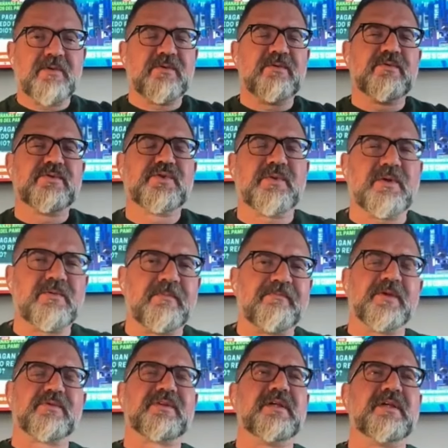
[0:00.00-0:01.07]
Eu,
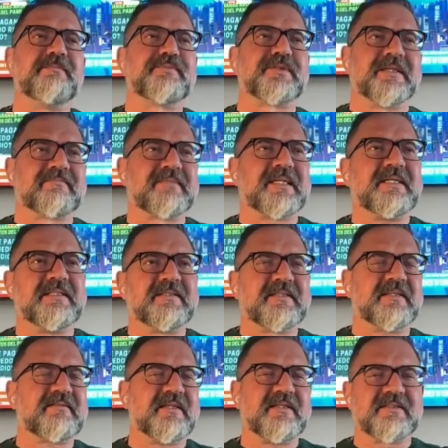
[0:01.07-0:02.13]
João, eu tempos
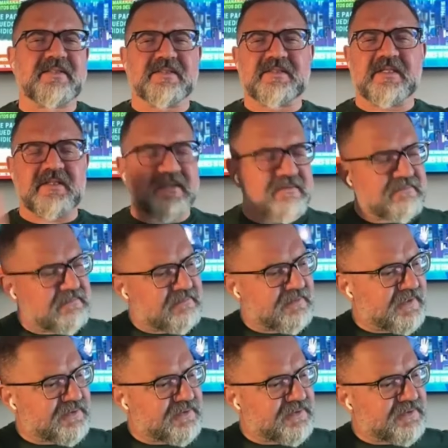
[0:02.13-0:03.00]
atrás, até já já